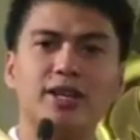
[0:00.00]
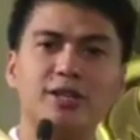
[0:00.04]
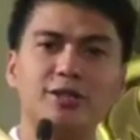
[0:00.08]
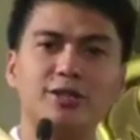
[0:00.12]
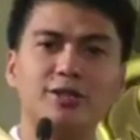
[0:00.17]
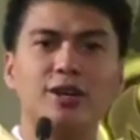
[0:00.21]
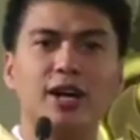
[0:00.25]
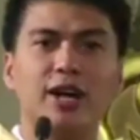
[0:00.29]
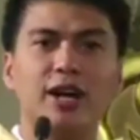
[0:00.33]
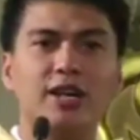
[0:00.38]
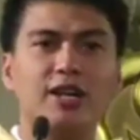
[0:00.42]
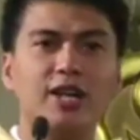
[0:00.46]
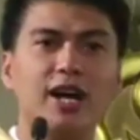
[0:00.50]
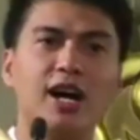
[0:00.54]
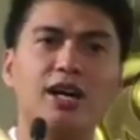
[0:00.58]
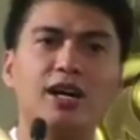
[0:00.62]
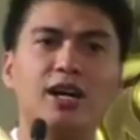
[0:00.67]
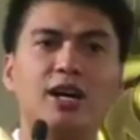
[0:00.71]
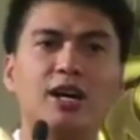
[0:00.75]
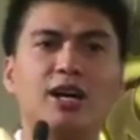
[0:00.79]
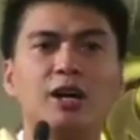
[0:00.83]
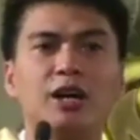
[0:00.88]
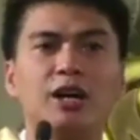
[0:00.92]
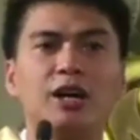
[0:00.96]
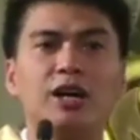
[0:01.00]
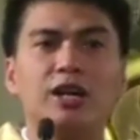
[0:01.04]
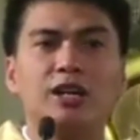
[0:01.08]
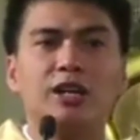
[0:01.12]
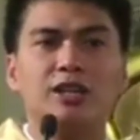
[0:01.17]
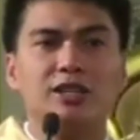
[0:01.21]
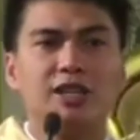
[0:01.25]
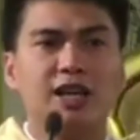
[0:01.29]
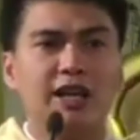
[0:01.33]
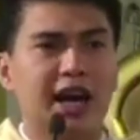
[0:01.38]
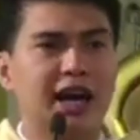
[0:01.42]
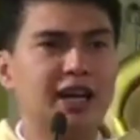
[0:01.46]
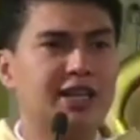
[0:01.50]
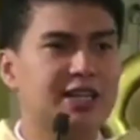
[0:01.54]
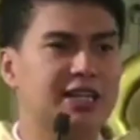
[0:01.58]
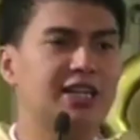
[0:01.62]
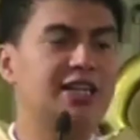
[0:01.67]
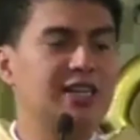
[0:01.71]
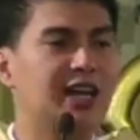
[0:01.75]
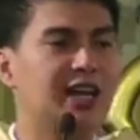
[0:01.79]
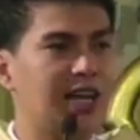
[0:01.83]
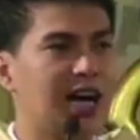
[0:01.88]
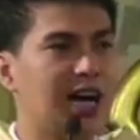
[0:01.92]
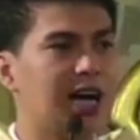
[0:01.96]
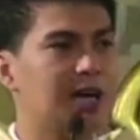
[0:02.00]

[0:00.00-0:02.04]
anak na lagi na lamang